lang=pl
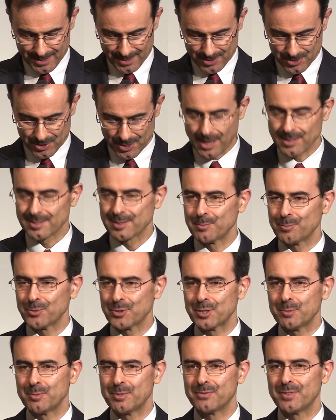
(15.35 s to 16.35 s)
że razem
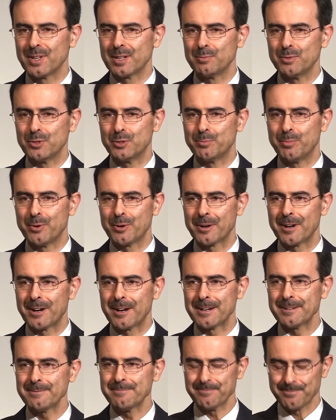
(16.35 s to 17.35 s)
możemy wielbić
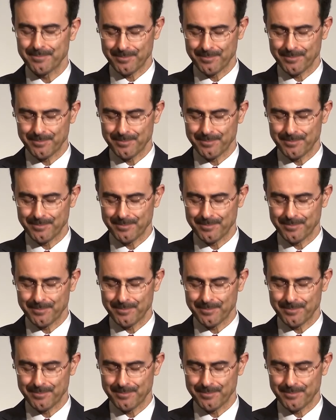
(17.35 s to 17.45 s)
Boga,